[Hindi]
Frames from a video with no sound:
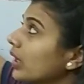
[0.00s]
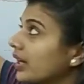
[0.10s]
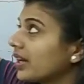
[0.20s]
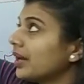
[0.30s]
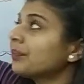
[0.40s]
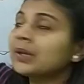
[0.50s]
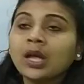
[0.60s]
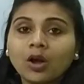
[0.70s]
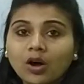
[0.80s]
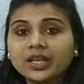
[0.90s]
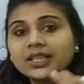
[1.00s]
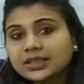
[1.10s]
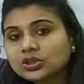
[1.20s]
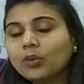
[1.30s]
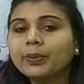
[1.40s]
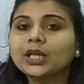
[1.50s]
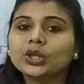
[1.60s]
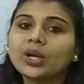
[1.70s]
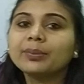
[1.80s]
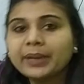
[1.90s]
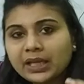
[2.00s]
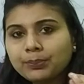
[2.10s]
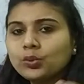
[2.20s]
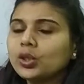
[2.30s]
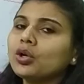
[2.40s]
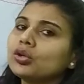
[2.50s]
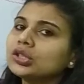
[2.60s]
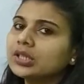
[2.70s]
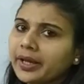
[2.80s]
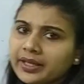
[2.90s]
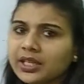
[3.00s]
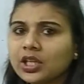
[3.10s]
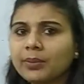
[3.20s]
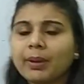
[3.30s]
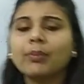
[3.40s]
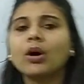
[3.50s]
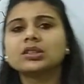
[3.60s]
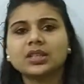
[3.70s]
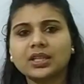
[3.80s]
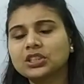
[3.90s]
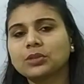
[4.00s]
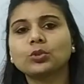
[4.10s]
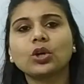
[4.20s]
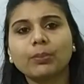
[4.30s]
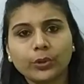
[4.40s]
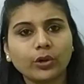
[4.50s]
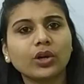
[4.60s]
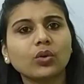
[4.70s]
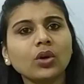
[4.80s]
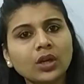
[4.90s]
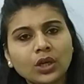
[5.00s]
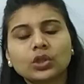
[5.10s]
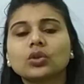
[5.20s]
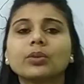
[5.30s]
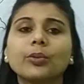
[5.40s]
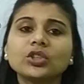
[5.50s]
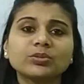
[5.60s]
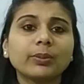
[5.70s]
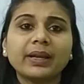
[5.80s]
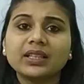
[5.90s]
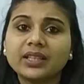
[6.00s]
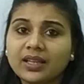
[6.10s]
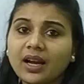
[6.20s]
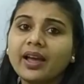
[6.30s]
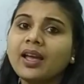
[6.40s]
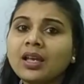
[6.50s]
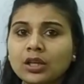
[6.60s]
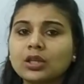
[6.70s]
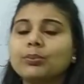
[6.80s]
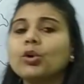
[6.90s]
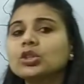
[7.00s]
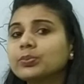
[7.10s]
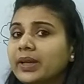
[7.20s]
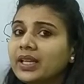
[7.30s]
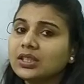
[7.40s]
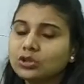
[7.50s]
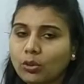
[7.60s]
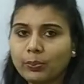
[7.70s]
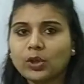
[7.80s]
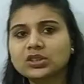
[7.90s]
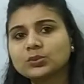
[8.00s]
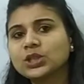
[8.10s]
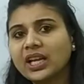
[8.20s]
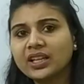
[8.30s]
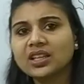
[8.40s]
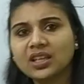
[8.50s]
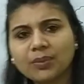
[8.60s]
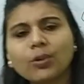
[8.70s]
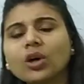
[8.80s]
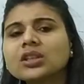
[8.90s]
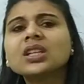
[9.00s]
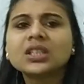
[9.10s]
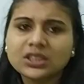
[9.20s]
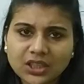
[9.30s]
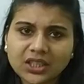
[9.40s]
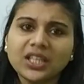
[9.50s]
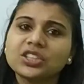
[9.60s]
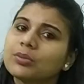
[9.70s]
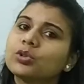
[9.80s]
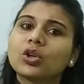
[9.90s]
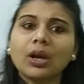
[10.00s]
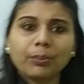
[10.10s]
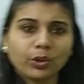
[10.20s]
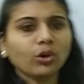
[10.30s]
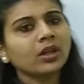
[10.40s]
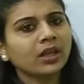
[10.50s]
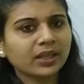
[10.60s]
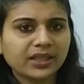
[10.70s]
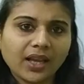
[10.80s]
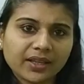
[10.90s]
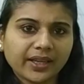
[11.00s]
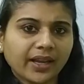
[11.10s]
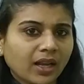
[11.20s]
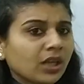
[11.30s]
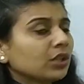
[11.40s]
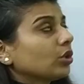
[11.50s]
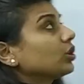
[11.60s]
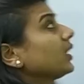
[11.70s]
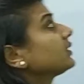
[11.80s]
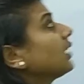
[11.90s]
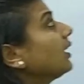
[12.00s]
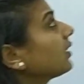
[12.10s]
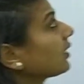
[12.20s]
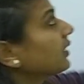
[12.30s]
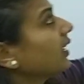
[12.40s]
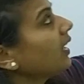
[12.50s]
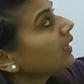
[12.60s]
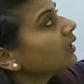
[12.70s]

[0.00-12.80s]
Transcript: कर रहे हैं और इस टॉपिक के दौरान मेरी पूरी कोशिश रहेगी कि मैं बहुत सरल शब्दों का प्रयोग करूं क्योंकि बुक्स में मैंने देखा है कि बुक्स में इस टॉपिक को समझाने के लिए बहुत जटिल शब्दों का प्रयोग किया गया है तो चलिए स्टार्ट करते हैं